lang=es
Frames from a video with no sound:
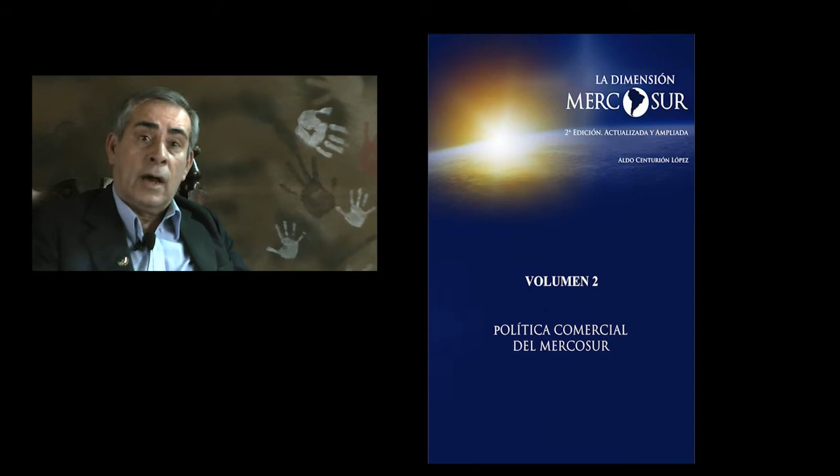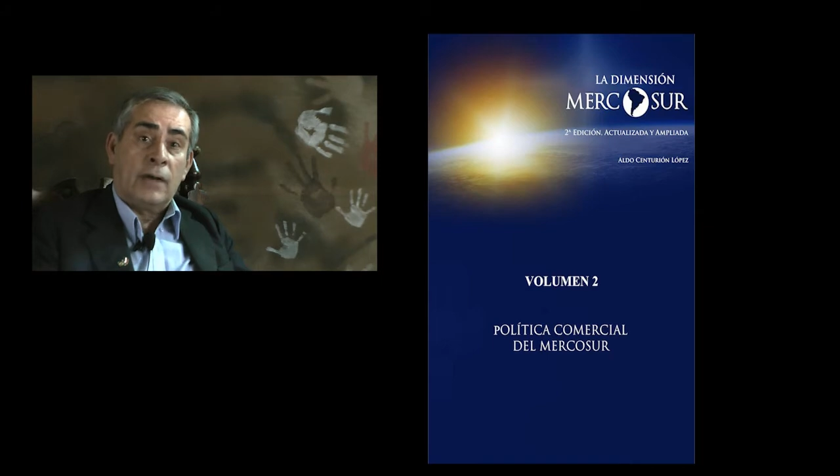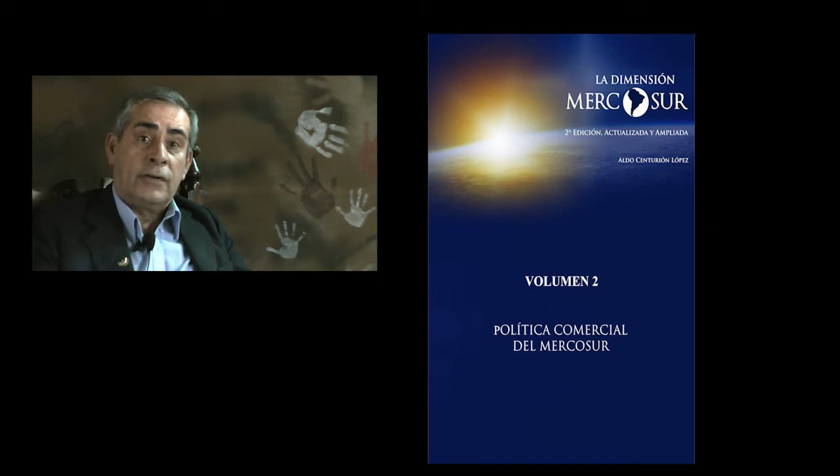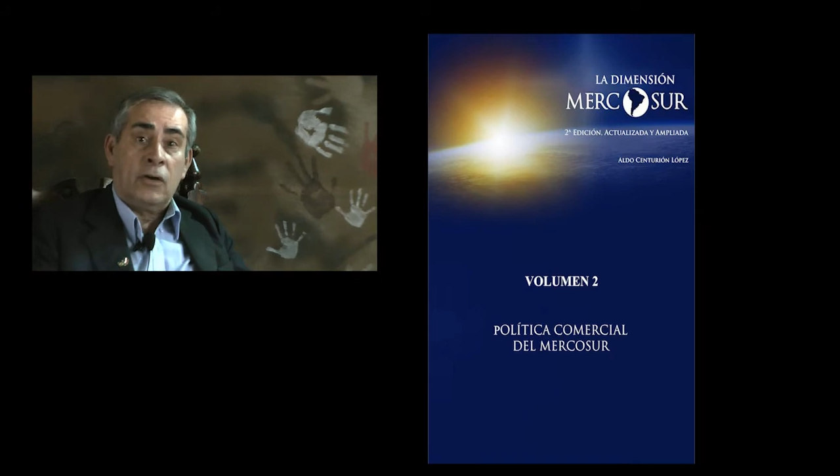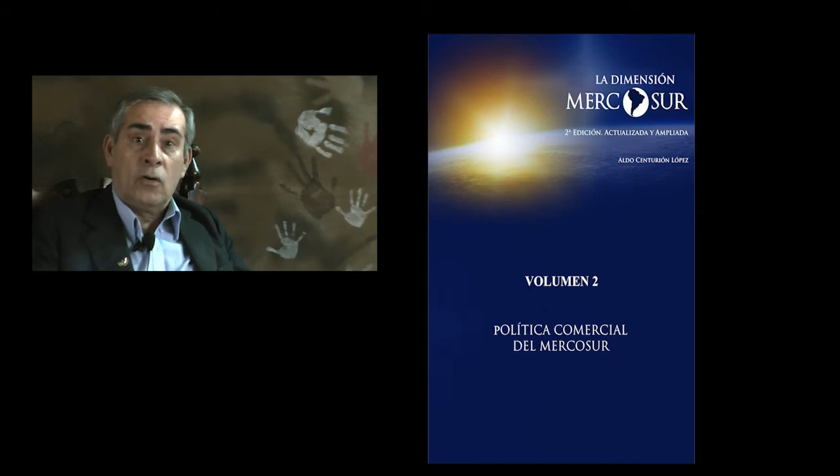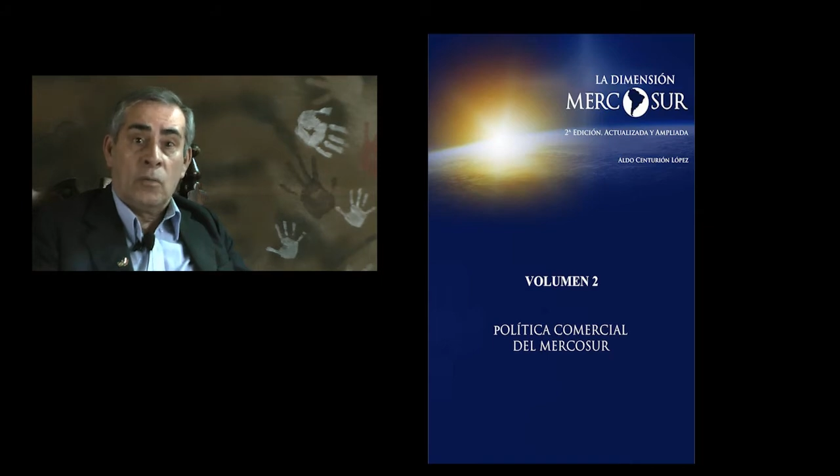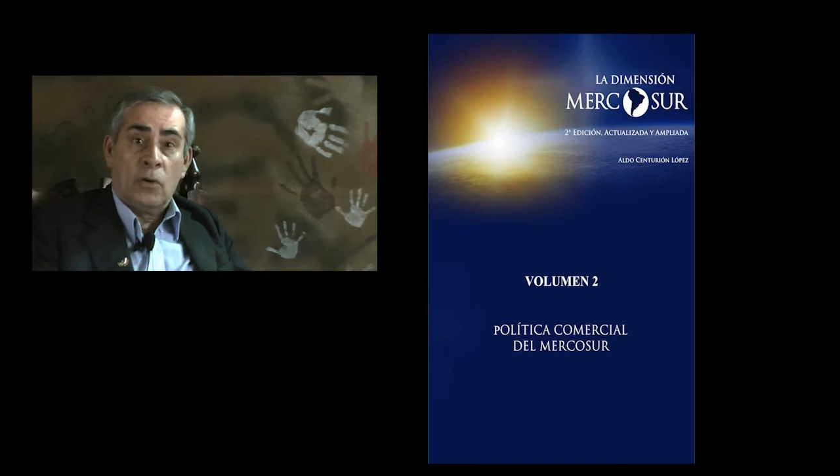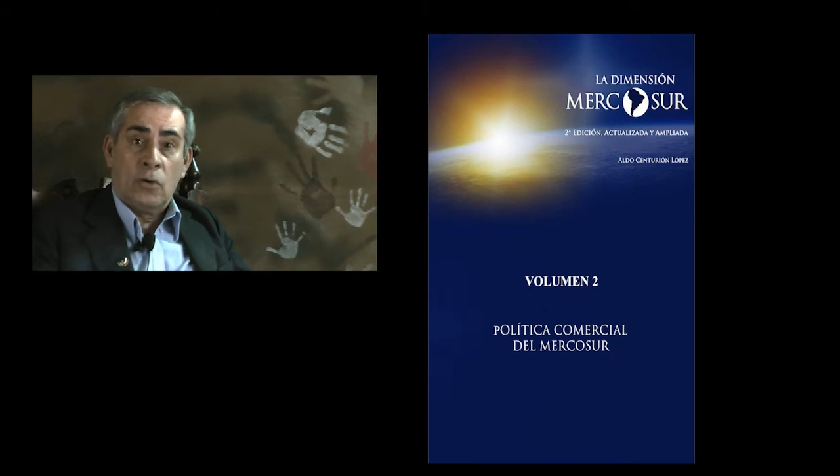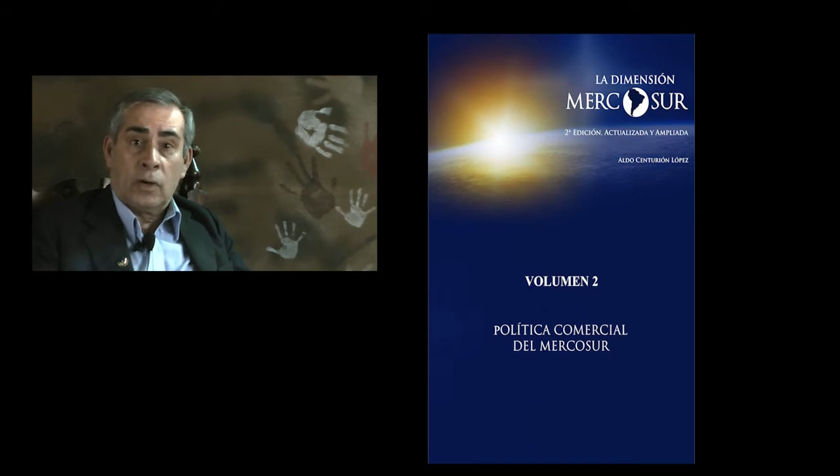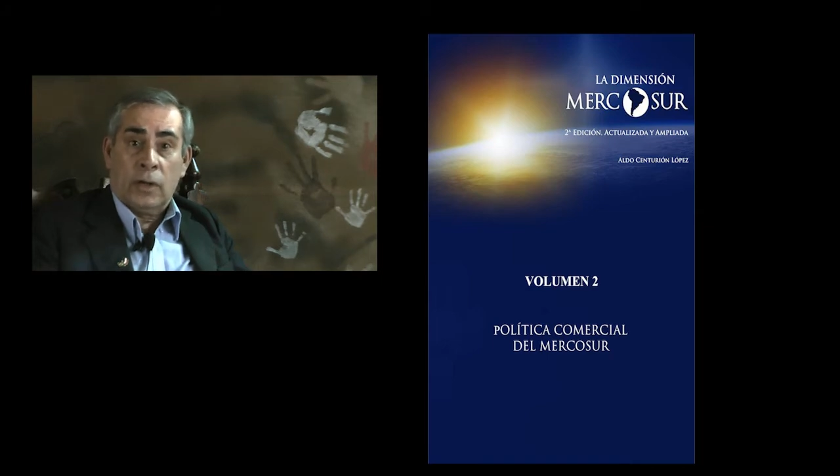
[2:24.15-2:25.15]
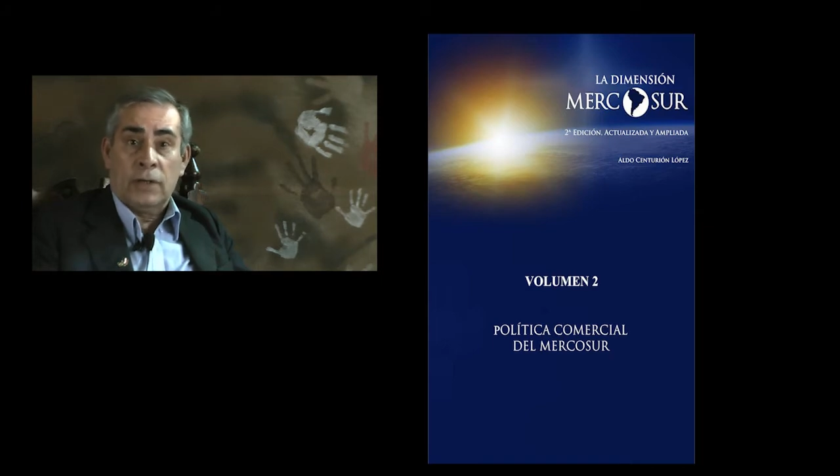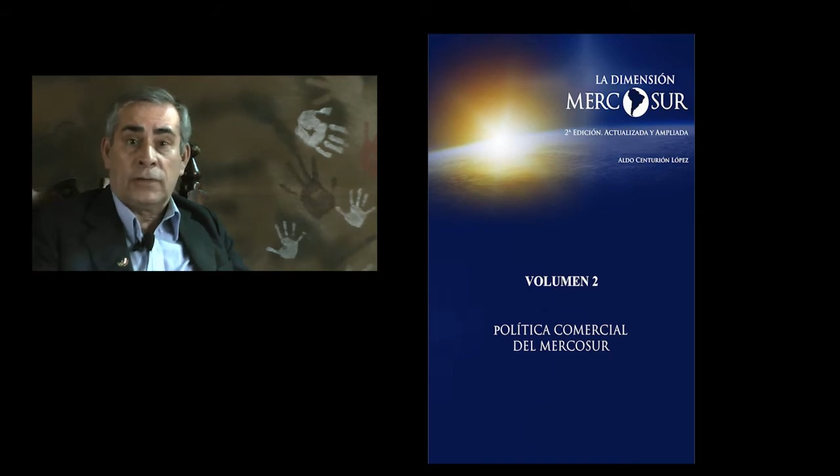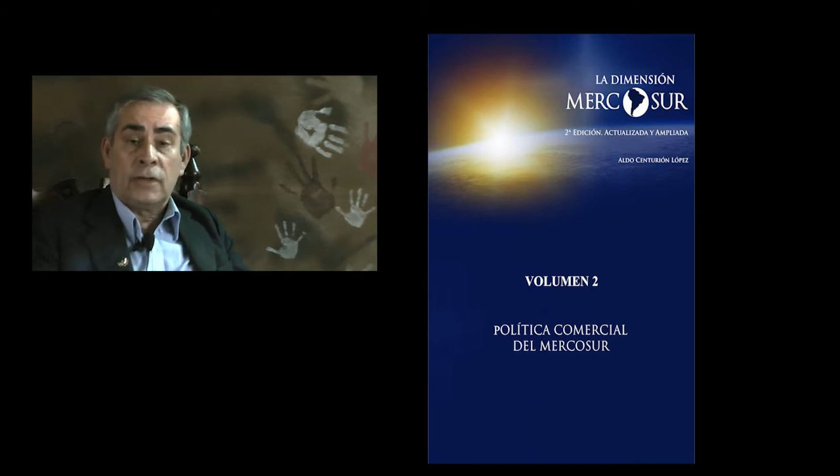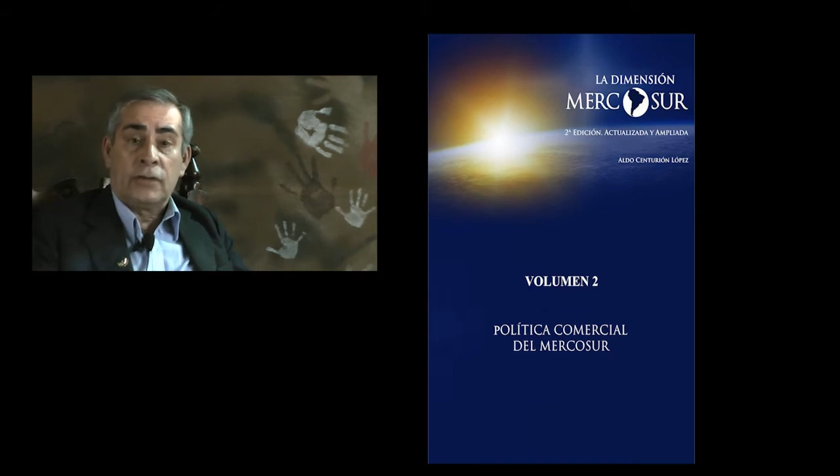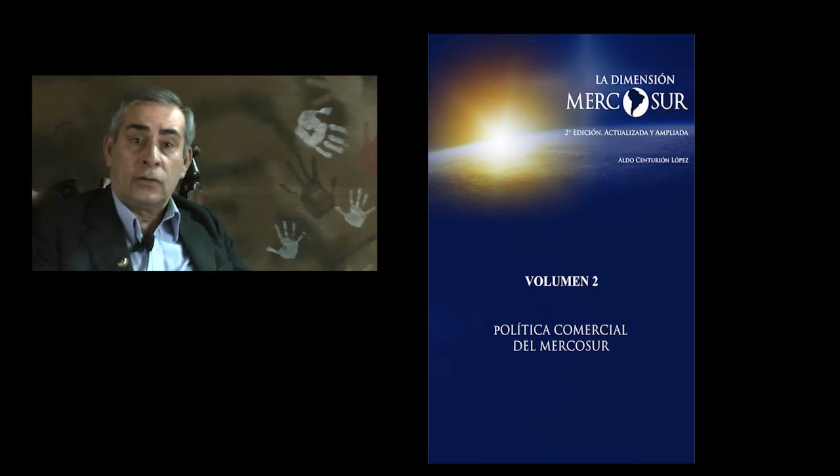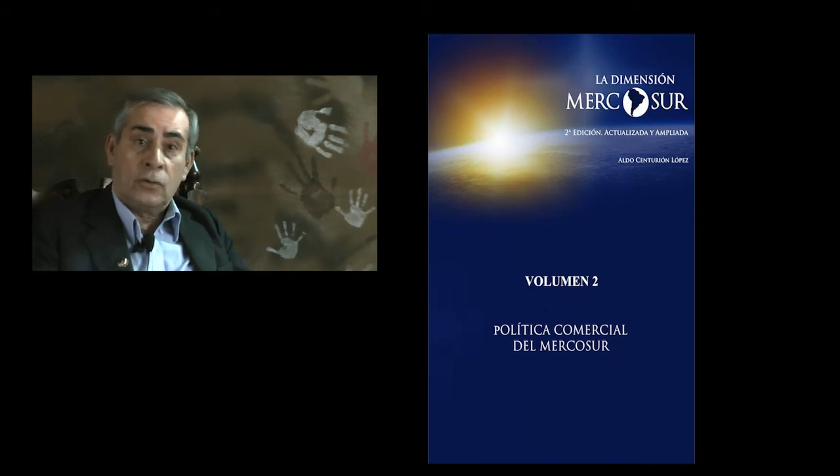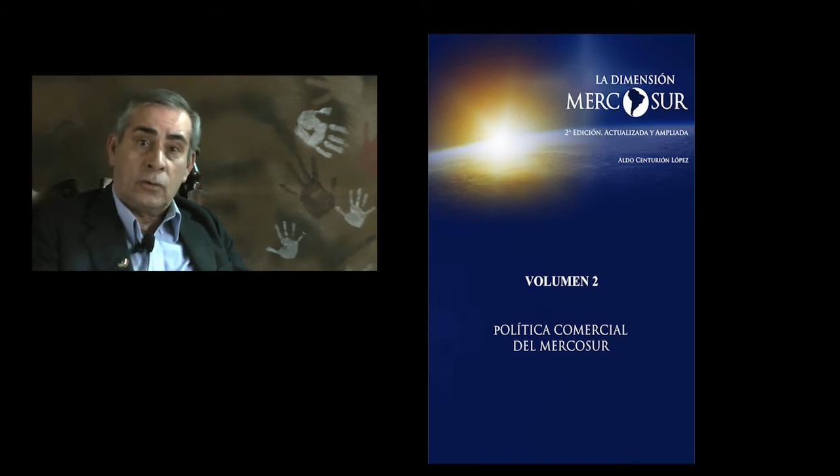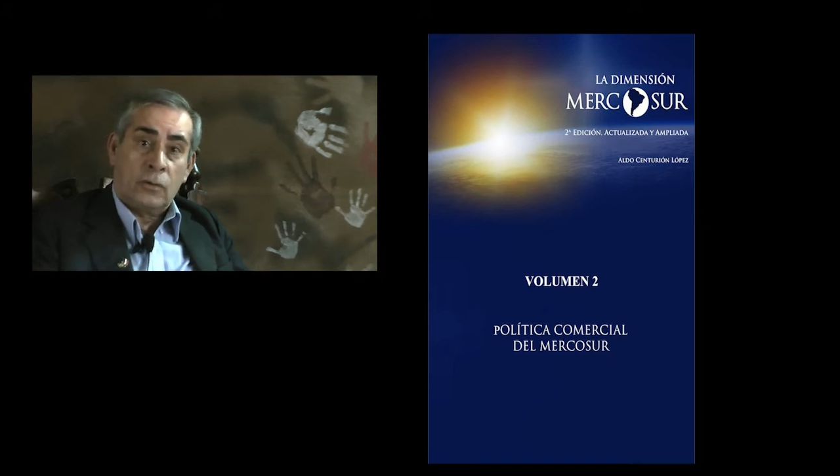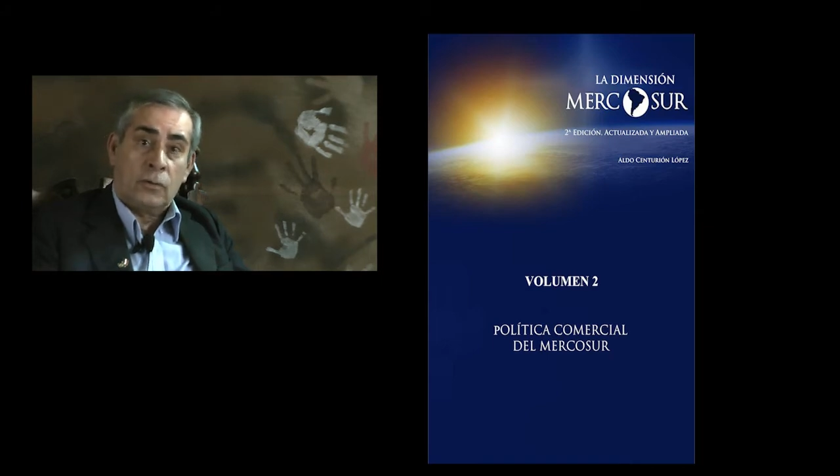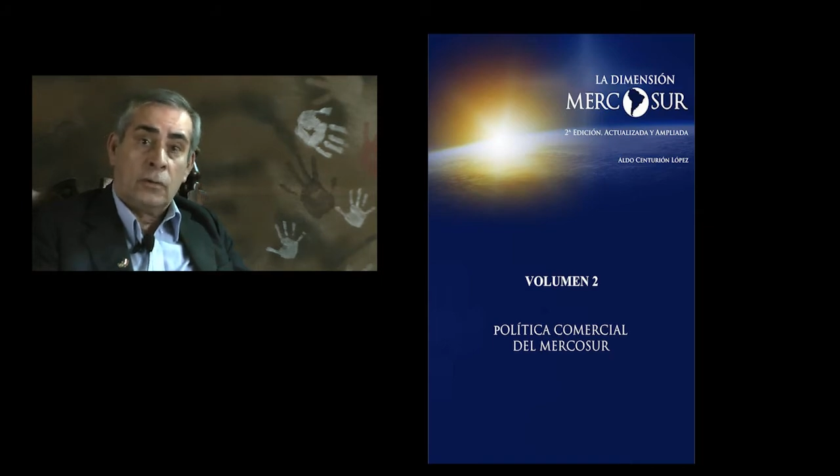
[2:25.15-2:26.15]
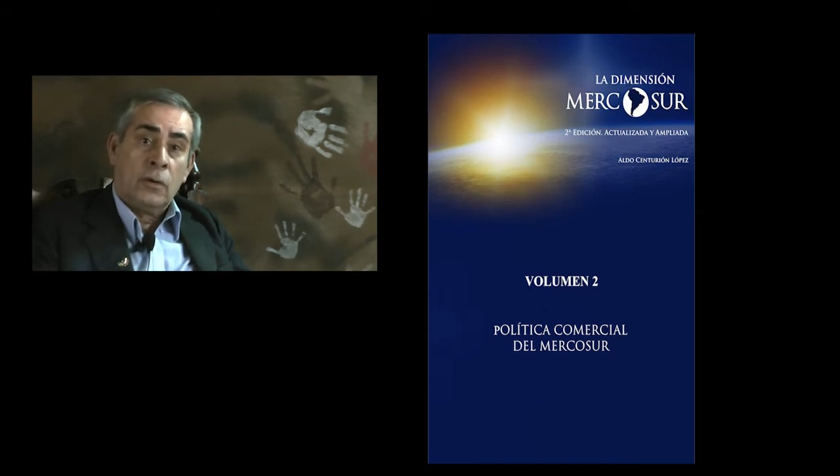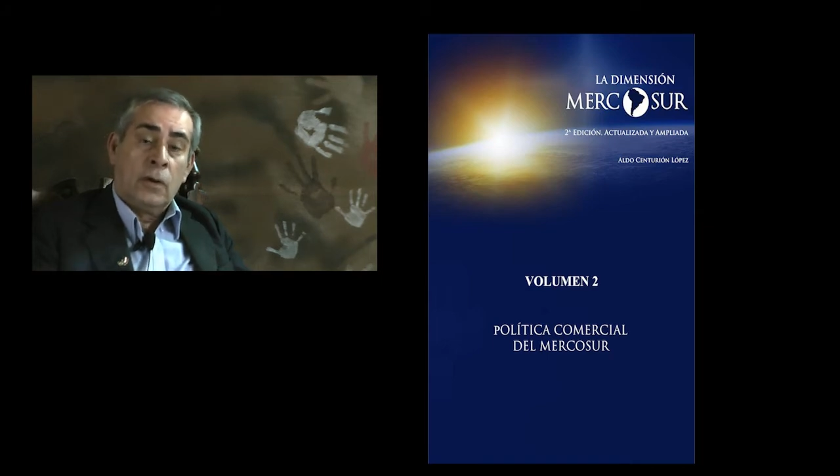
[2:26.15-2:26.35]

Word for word: así como lo que es el sector